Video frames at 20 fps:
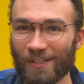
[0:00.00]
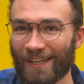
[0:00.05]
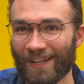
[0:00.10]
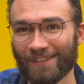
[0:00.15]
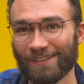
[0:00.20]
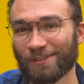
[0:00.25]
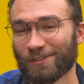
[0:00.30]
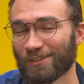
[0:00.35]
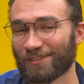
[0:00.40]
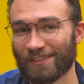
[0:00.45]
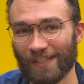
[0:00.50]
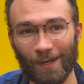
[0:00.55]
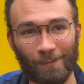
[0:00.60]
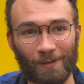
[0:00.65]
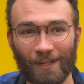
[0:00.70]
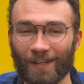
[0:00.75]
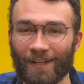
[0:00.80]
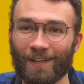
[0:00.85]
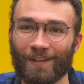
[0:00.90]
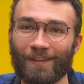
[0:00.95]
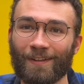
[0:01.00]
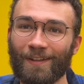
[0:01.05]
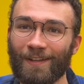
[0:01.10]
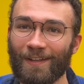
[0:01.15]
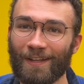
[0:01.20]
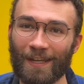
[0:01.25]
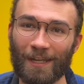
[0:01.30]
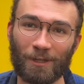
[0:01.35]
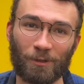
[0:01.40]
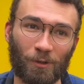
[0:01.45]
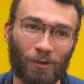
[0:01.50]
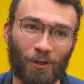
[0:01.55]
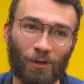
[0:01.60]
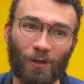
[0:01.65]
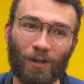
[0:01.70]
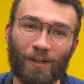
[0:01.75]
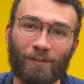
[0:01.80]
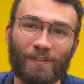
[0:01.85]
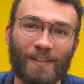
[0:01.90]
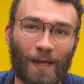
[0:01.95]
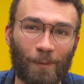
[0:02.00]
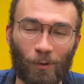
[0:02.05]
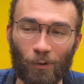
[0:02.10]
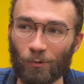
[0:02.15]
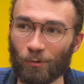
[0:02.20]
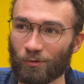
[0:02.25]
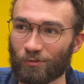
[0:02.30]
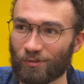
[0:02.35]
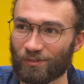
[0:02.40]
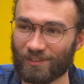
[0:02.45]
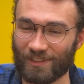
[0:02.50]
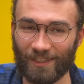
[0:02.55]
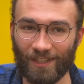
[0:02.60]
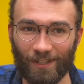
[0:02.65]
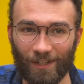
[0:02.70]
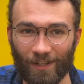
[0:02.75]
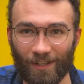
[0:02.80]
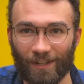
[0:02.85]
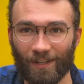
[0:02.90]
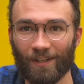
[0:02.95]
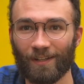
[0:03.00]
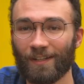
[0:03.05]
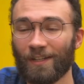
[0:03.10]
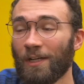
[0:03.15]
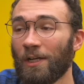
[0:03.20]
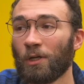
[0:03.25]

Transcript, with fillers: et indissociables et, et que, évidemment qu'on soutient,